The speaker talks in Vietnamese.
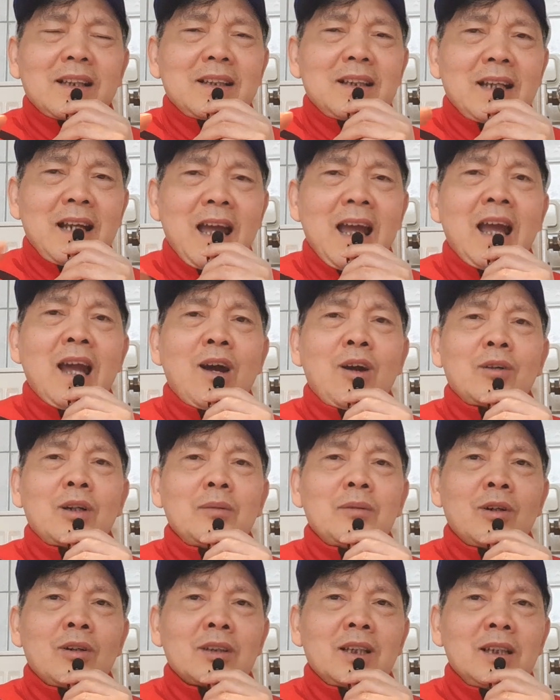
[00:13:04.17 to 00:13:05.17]
cách nào
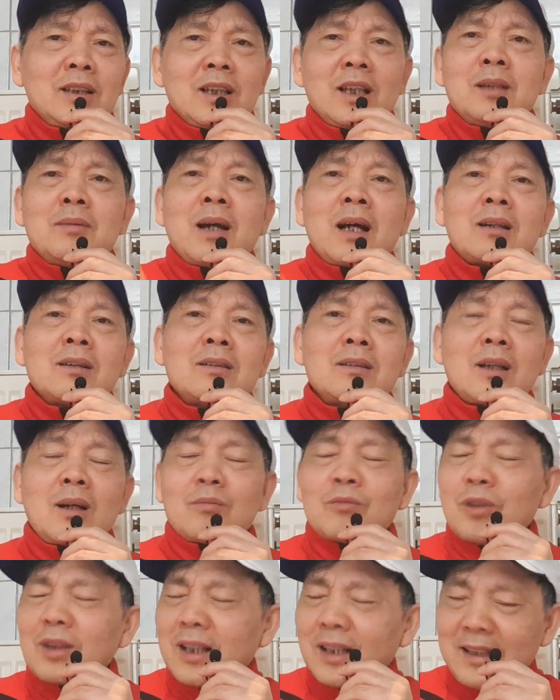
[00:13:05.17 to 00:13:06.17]
để mà họ kỳ thị bạn nữa
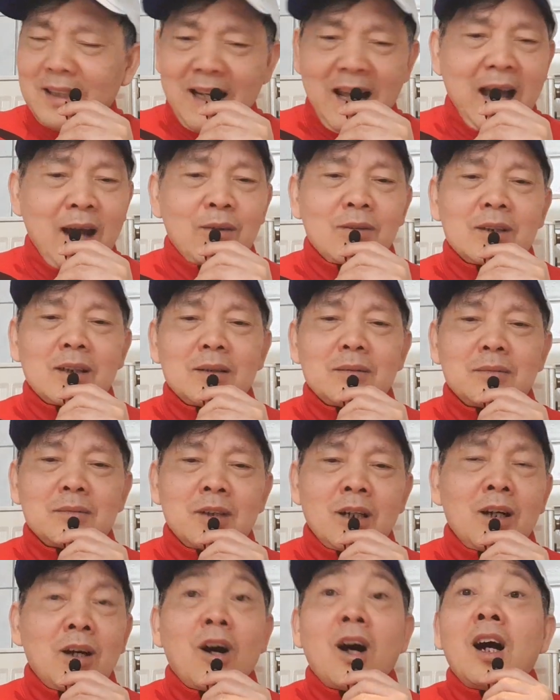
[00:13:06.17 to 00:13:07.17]
không có cách nào đó
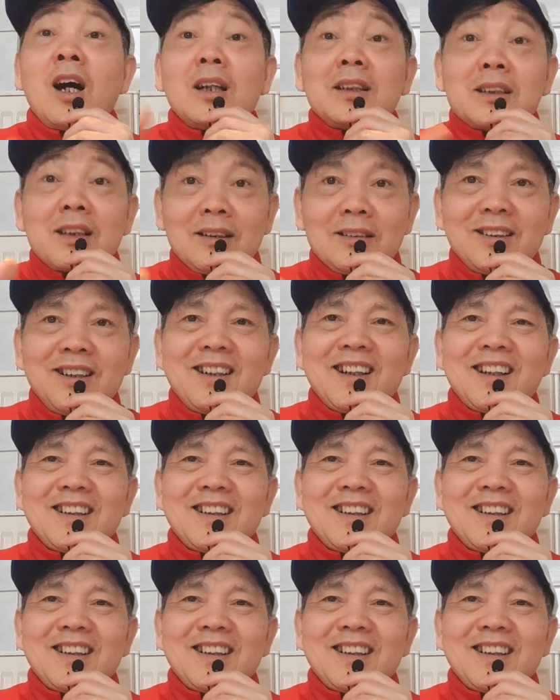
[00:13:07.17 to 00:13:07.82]
họ hết cửa